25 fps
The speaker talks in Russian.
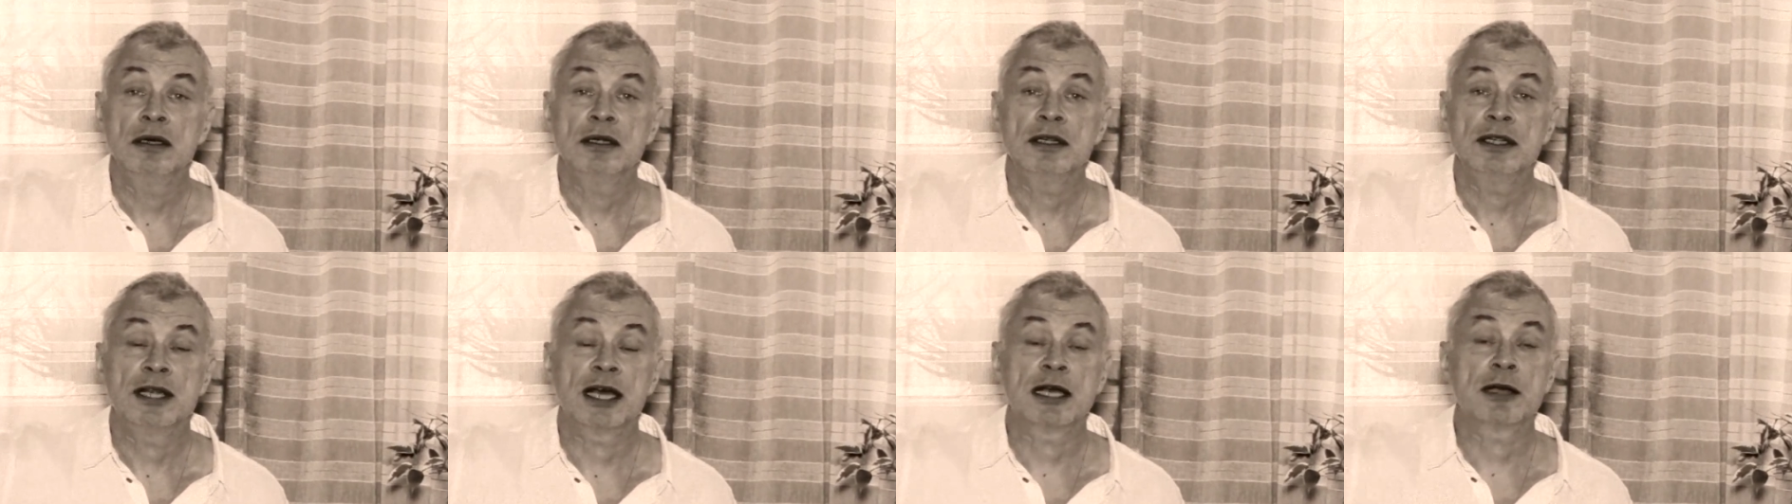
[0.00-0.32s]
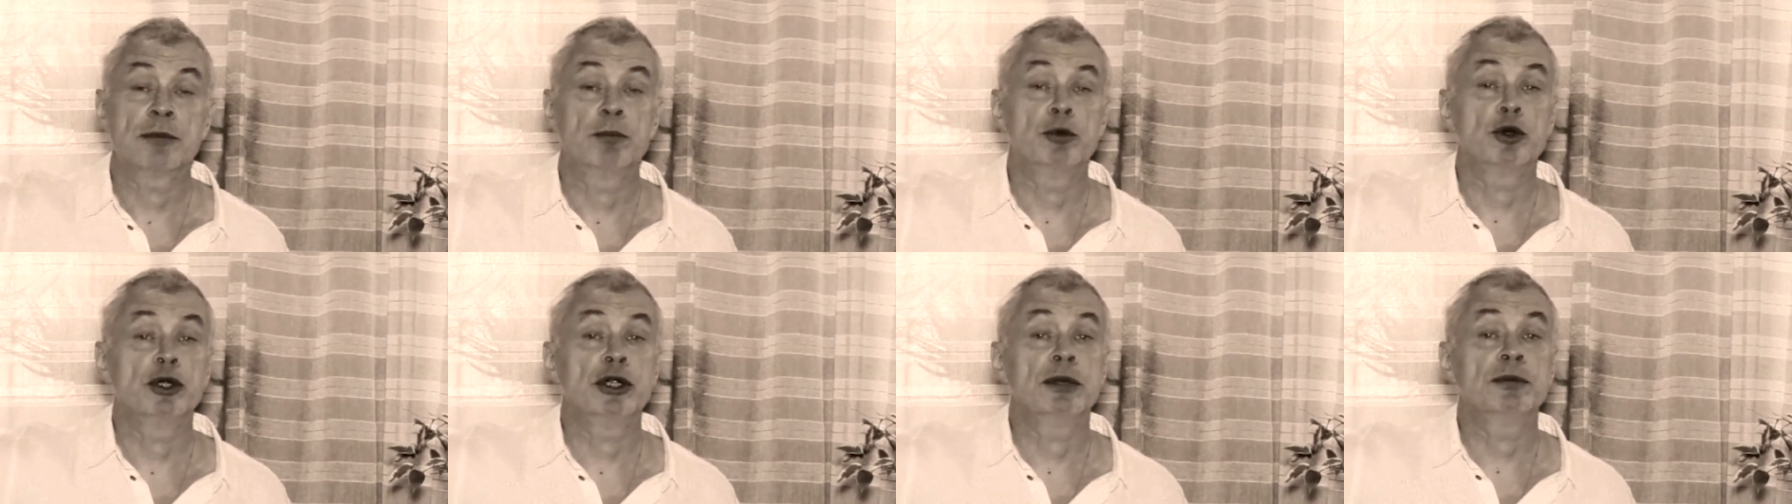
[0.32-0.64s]

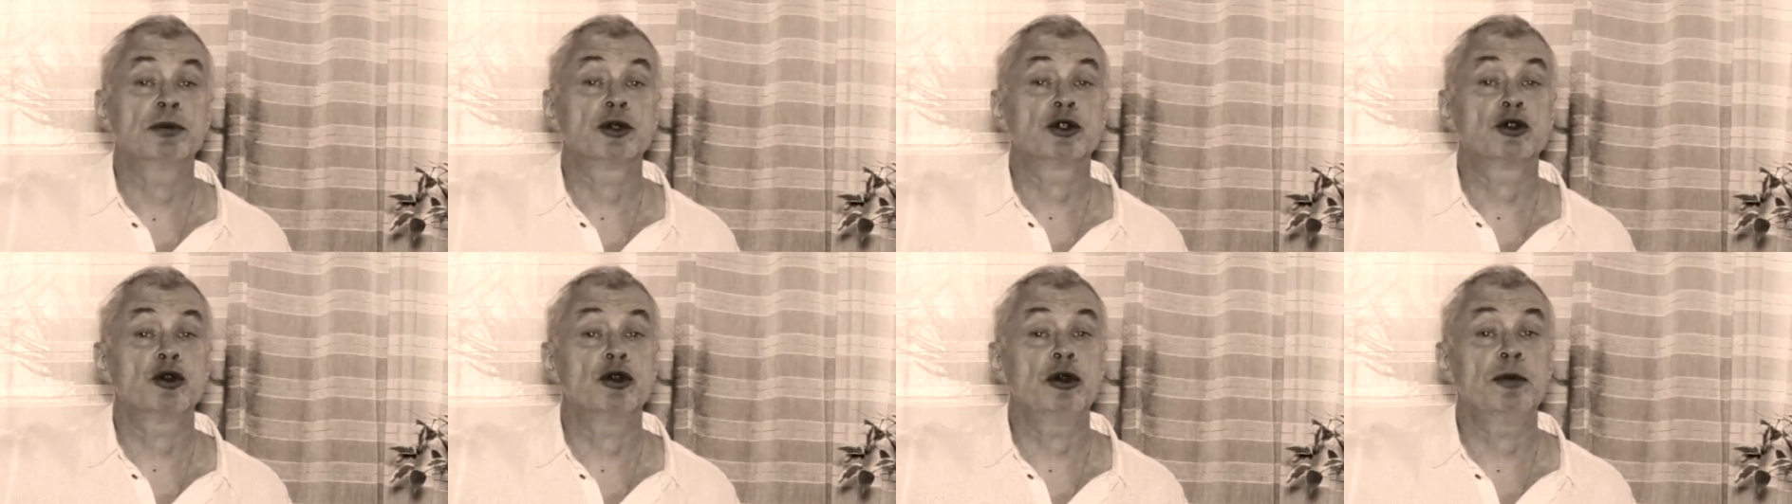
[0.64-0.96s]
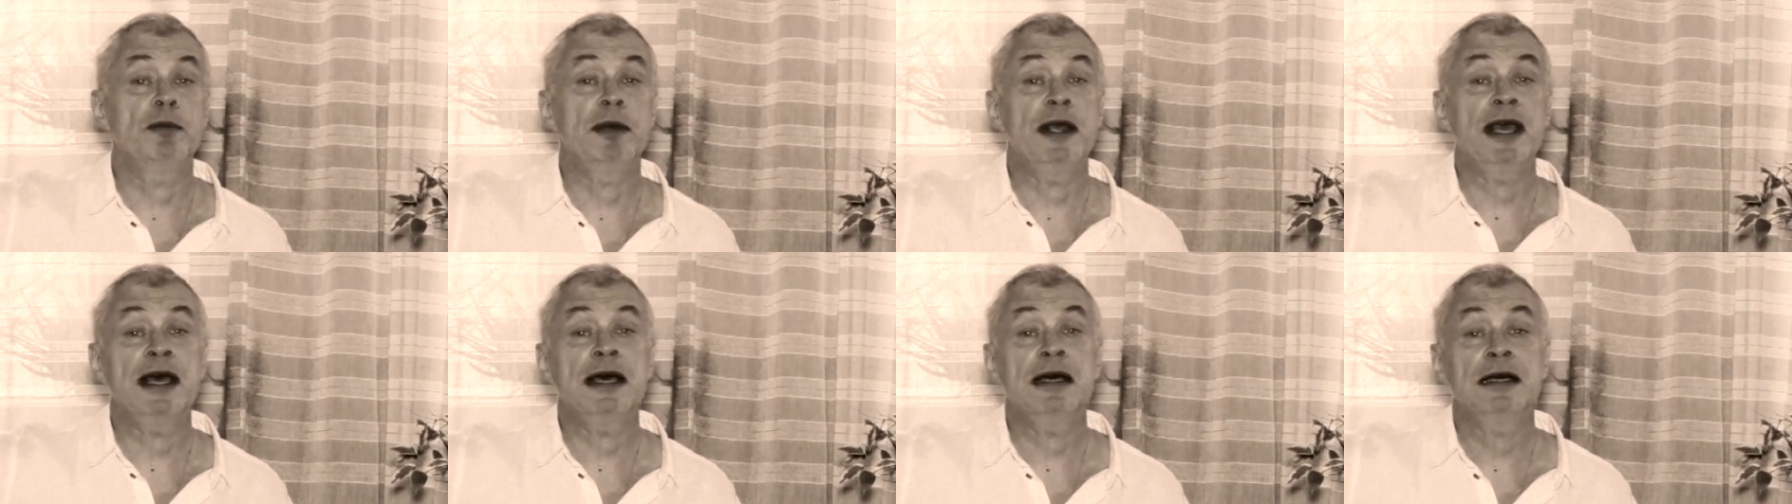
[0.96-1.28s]
Так будем
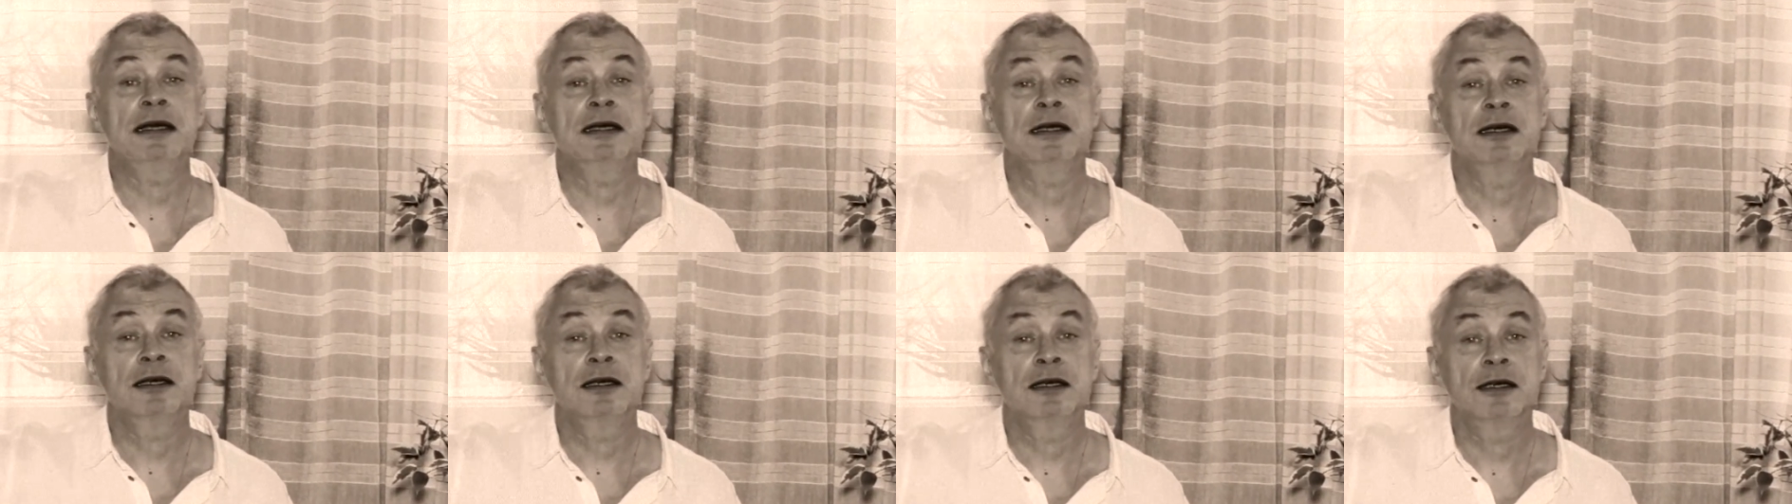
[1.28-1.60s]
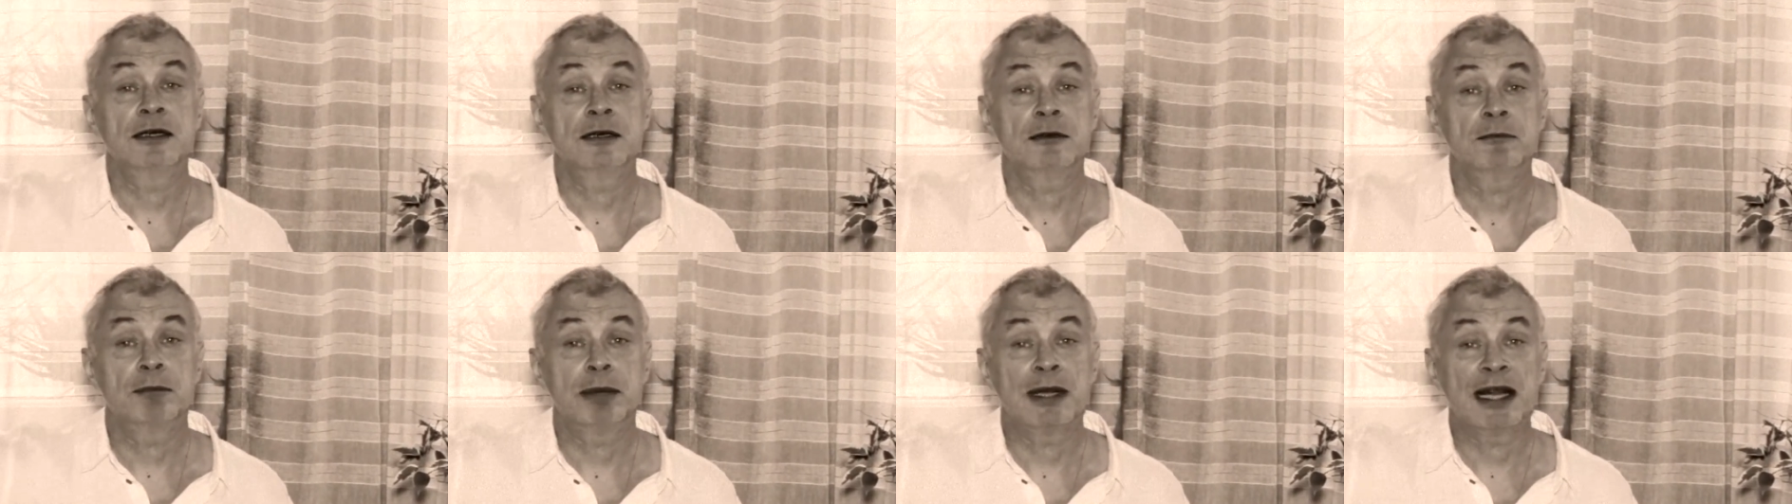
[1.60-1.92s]
судьбе
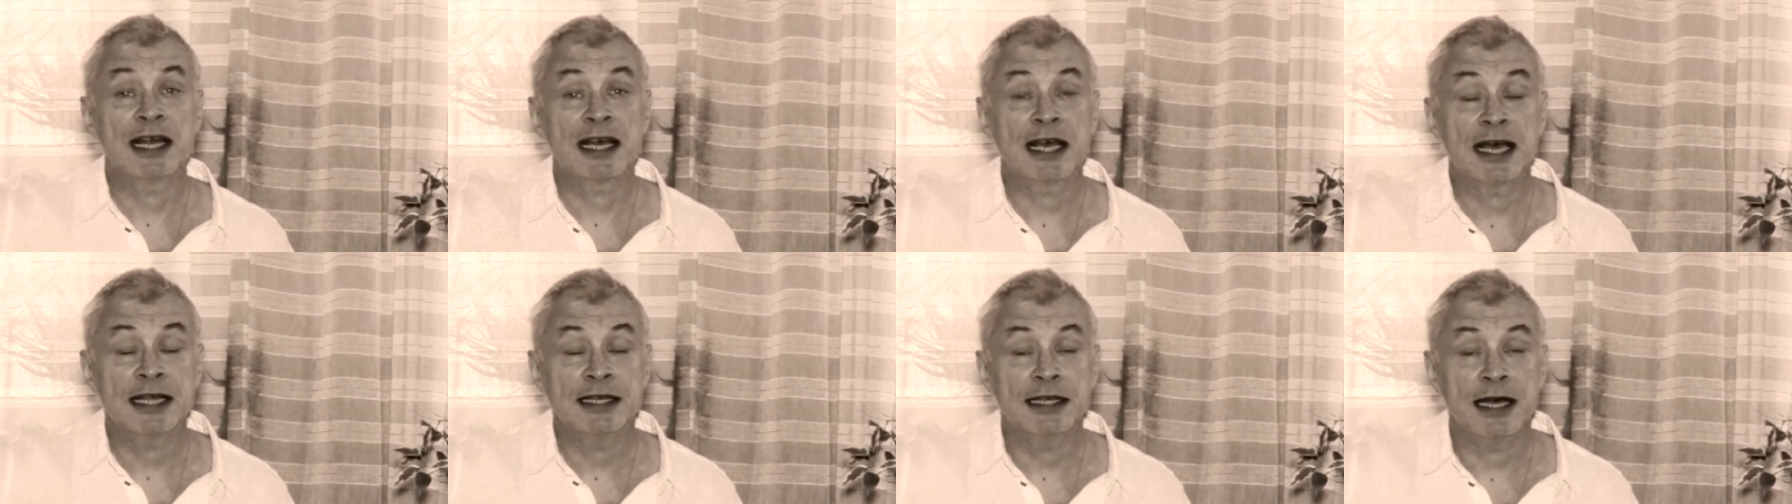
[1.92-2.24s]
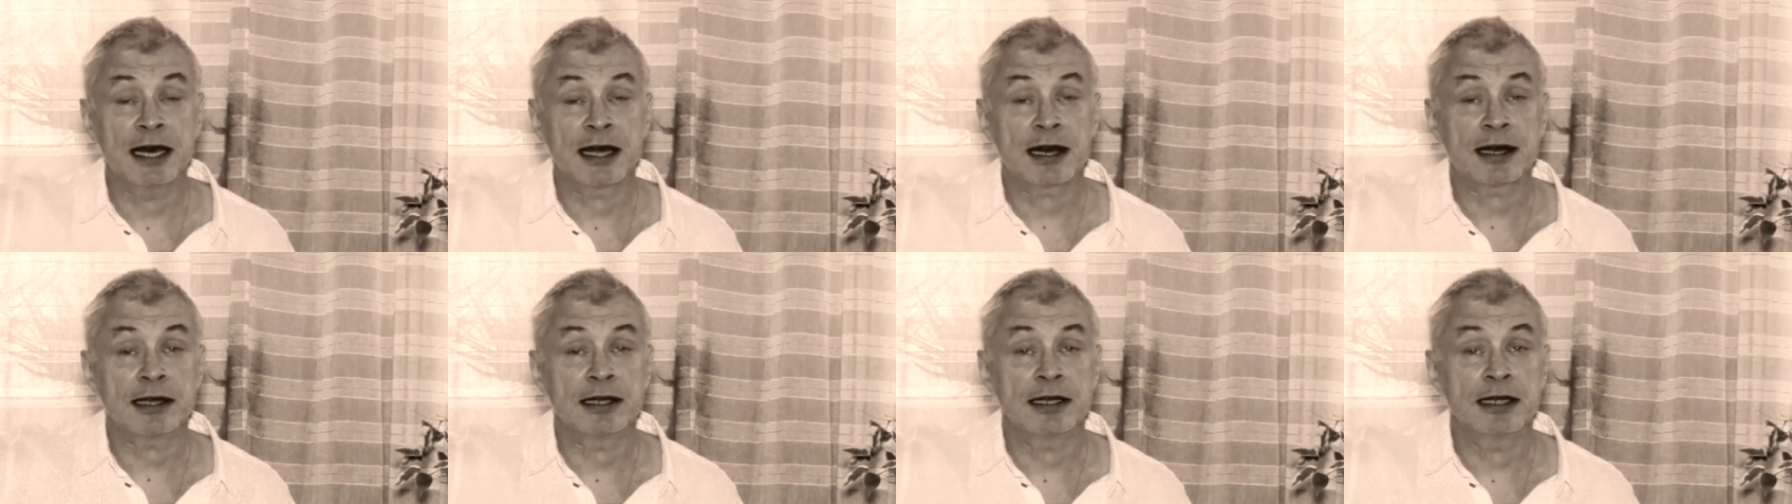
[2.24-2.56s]

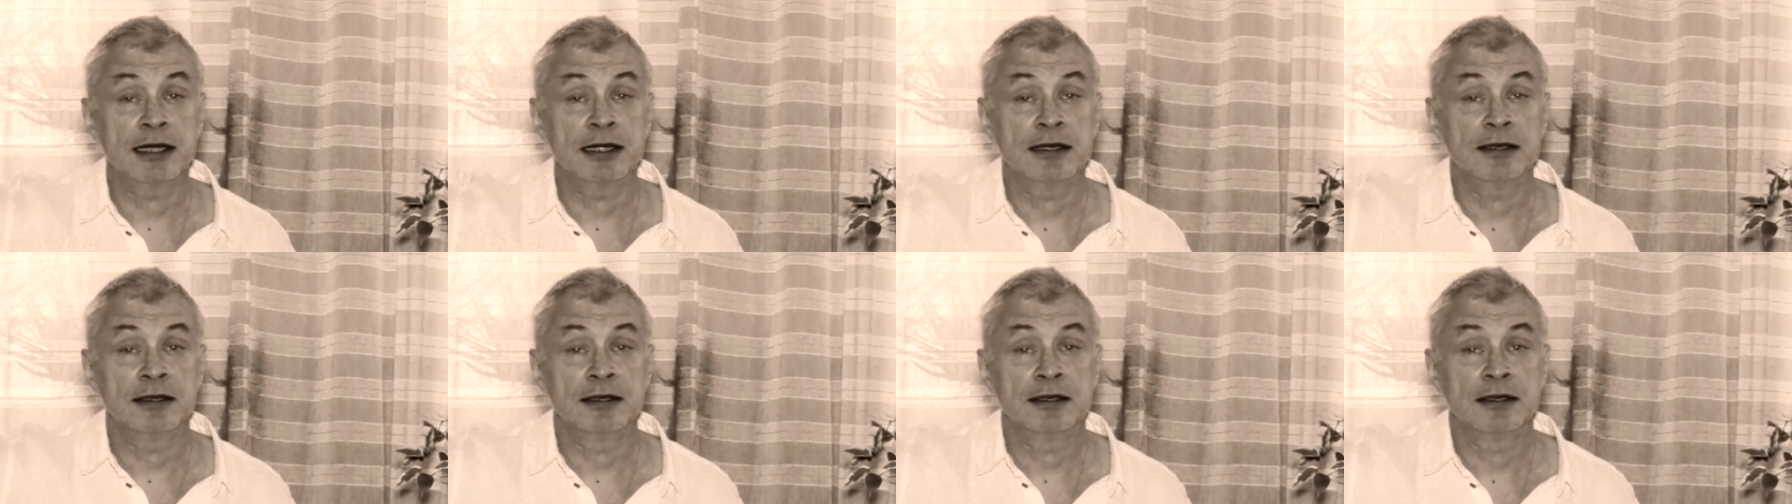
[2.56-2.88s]
благодарны